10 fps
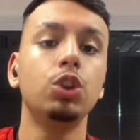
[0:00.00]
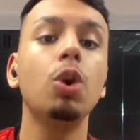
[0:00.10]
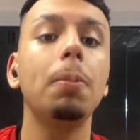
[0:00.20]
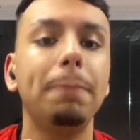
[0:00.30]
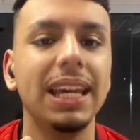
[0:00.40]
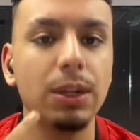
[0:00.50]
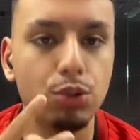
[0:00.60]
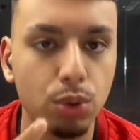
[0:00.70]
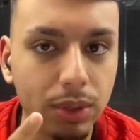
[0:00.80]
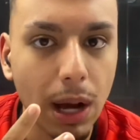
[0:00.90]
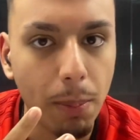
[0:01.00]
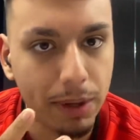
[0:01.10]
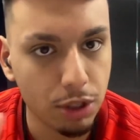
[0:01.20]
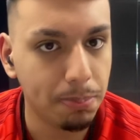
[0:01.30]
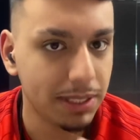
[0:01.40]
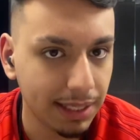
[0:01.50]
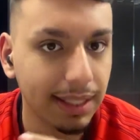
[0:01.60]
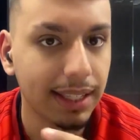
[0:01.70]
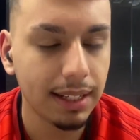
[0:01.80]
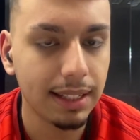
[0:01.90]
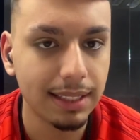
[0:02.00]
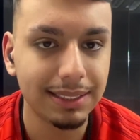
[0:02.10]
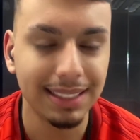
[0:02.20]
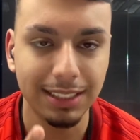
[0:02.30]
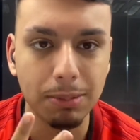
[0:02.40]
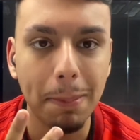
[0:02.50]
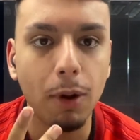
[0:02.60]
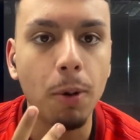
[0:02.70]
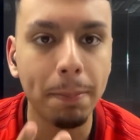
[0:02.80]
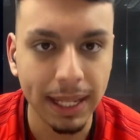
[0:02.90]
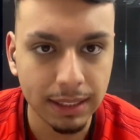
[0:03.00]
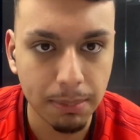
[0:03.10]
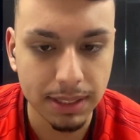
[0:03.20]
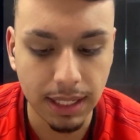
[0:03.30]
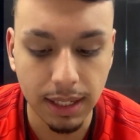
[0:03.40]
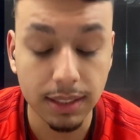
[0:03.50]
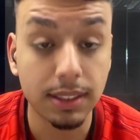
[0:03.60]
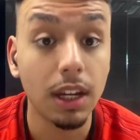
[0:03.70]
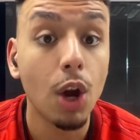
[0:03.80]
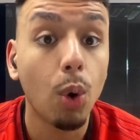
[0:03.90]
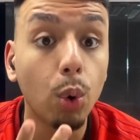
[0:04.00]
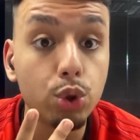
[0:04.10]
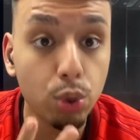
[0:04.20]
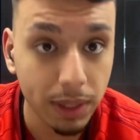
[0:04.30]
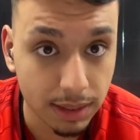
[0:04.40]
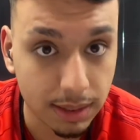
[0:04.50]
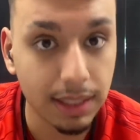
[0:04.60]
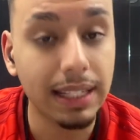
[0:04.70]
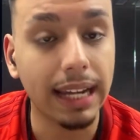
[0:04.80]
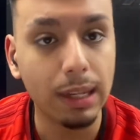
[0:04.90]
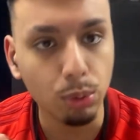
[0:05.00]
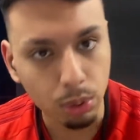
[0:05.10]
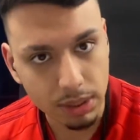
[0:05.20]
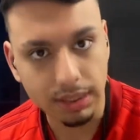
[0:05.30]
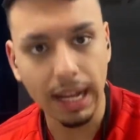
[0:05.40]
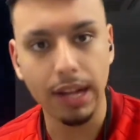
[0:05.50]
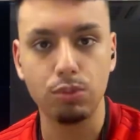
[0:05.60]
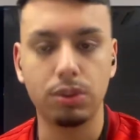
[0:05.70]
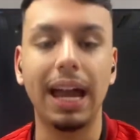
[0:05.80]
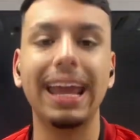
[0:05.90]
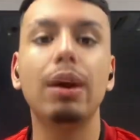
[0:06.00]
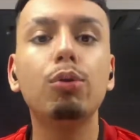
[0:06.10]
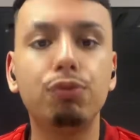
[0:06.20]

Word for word: no pênalti do Dalbert, apesar daquele lance ter sido uma completa bizarrice, o juiz, e aqui eu tô no estádio, tá? Eu